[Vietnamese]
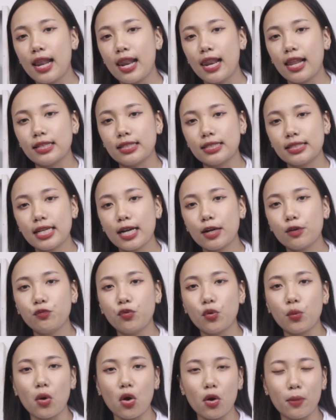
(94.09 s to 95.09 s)
Là trang
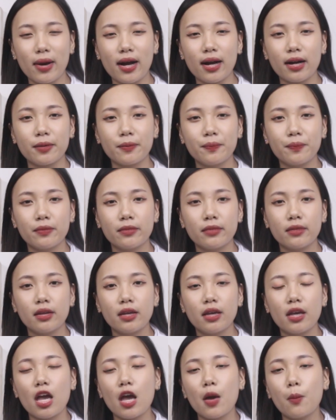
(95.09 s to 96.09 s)
phục họ mặc
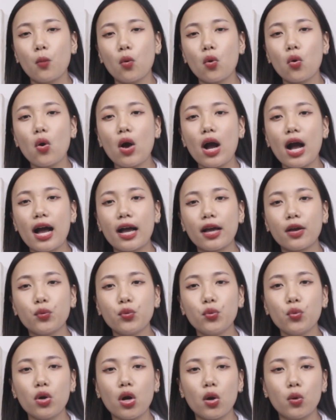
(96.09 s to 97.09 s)
một cô gái
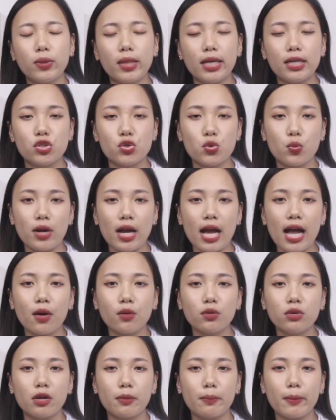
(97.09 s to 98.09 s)
có nhu cầu tình dục
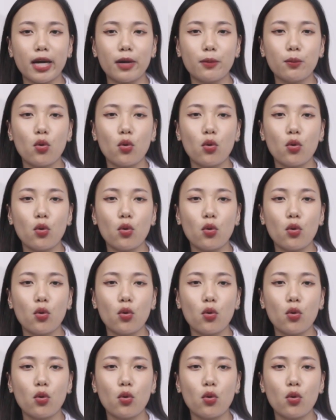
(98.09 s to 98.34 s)
cao thường mặc